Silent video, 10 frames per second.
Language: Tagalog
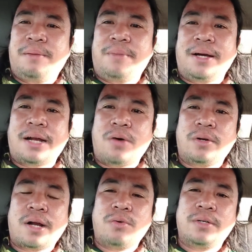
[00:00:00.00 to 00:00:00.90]
mag
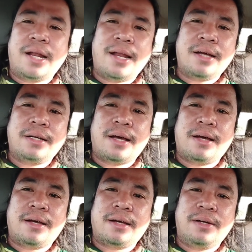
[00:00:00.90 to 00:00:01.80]
round round na lang
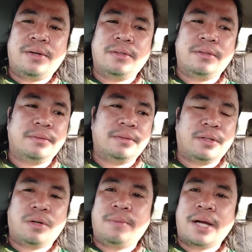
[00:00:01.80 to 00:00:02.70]
ng ano
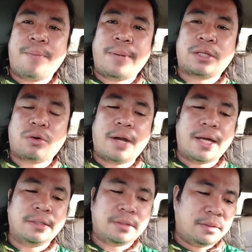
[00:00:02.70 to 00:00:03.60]
kumbaga patrol
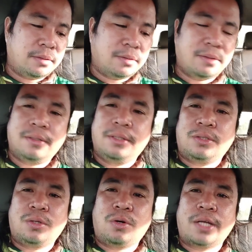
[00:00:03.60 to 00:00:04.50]
hunt
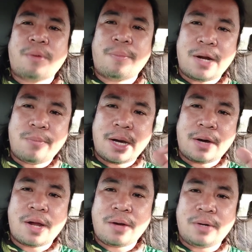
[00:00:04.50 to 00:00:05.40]
so kahit pa paano mga
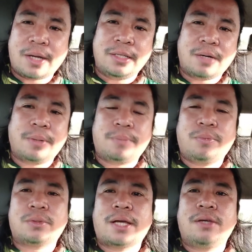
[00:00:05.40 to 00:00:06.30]
kaurako nakajakpat
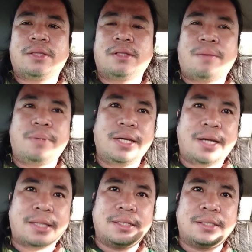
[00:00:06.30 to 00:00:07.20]
po tayo at
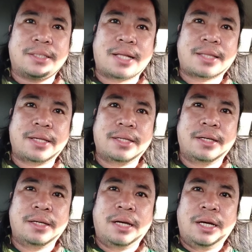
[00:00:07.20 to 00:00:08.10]
nabigyan natin si tatay
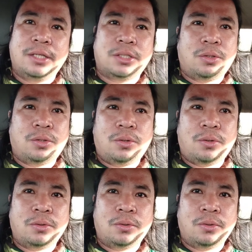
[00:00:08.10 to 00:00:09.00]
so